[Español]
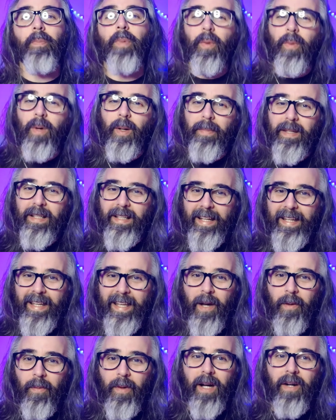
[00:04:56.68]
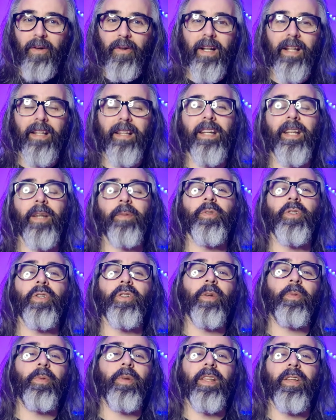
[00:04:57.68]
igualmente aquí abajo en la
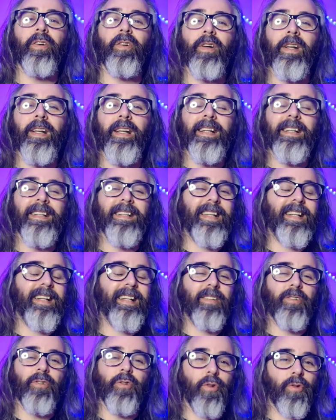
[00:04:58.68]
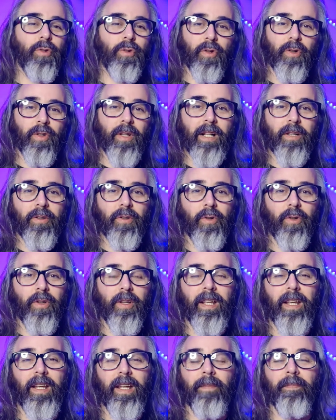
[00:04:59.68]
descripción del video tienes todos los datos
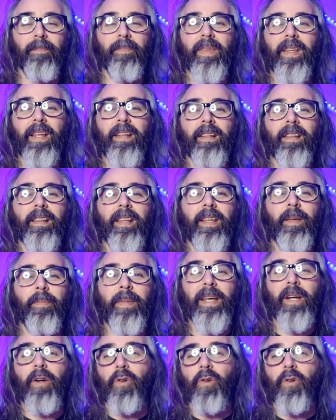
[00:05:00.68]
de, de mis